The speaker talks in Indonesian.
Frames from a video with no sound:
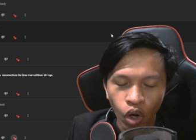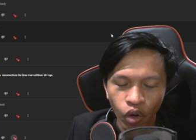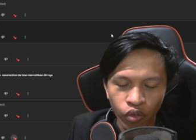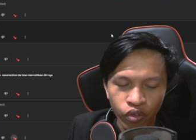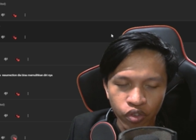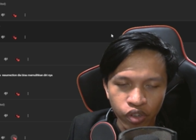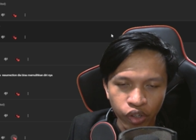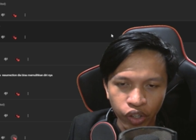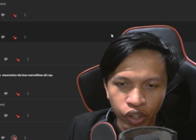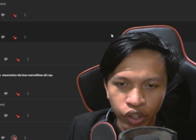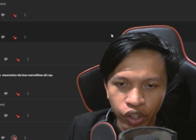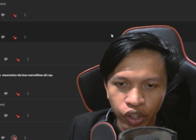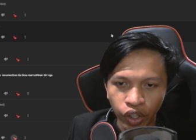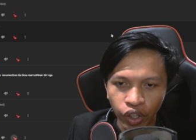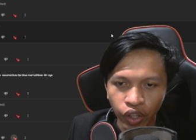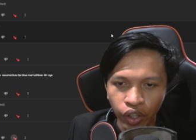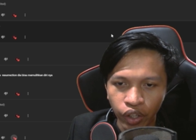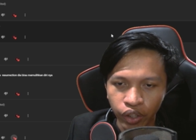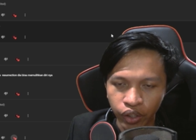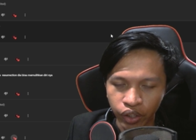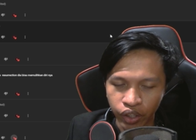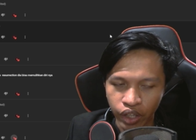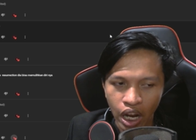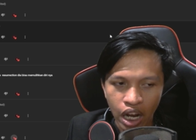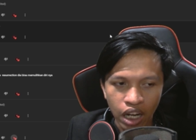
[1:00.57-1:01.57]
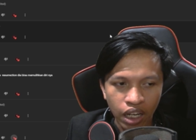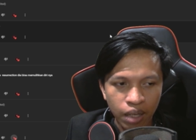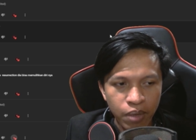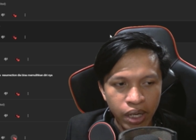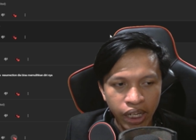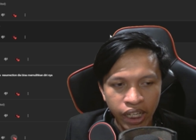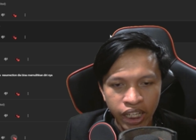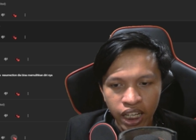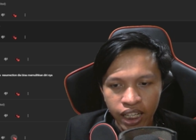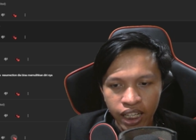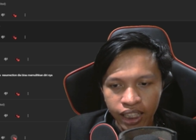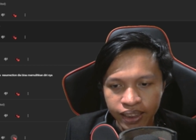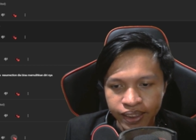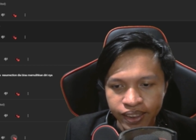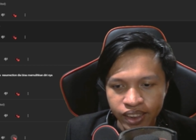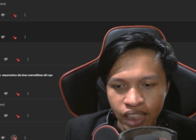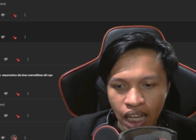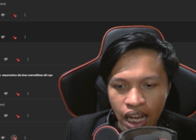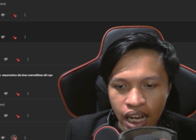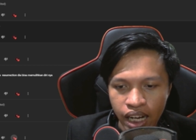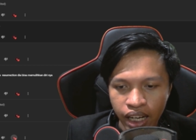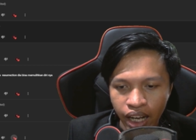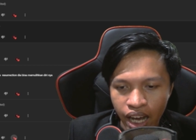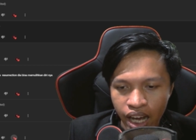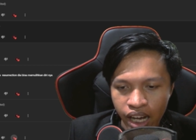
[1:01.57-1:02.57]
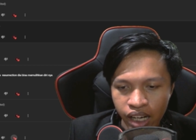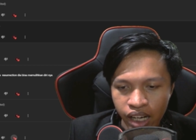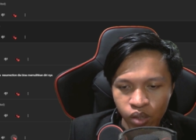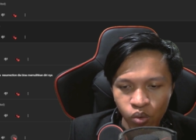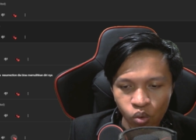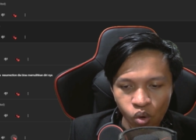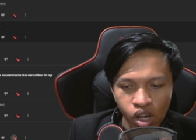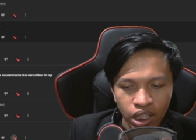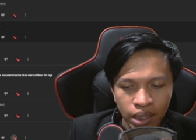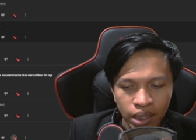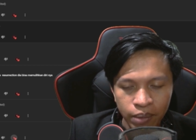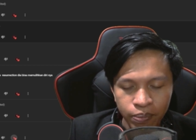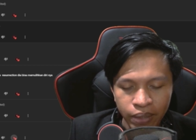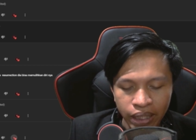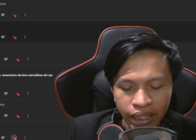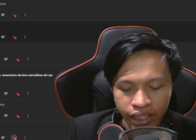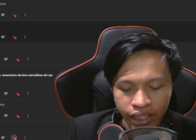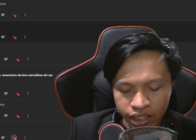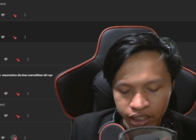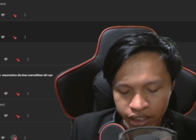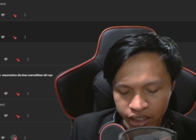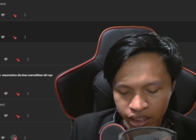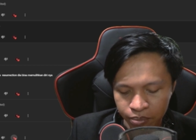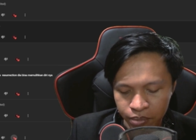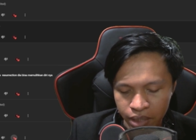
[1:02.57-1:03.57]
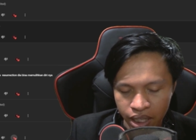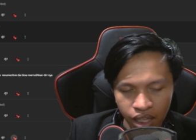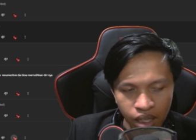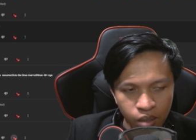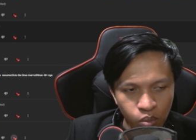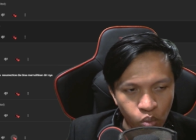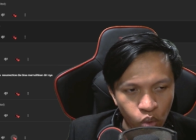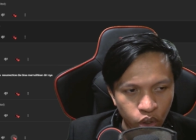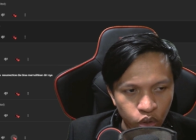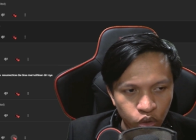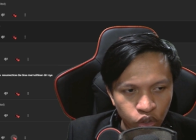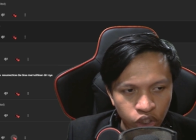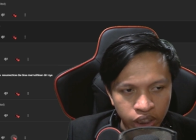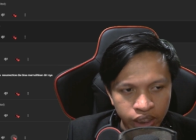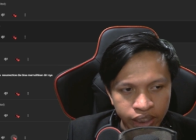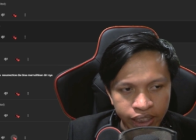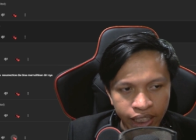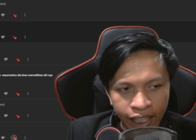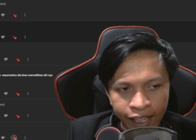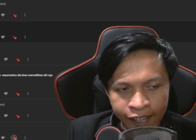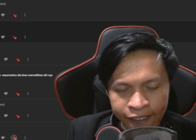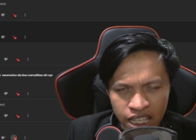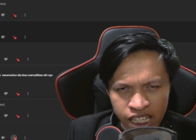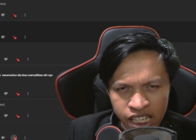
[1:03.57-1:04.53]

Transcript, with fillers: Wolverine. Ya, kemarin ada cakar Wolverine, kita bakalan buat unitnya.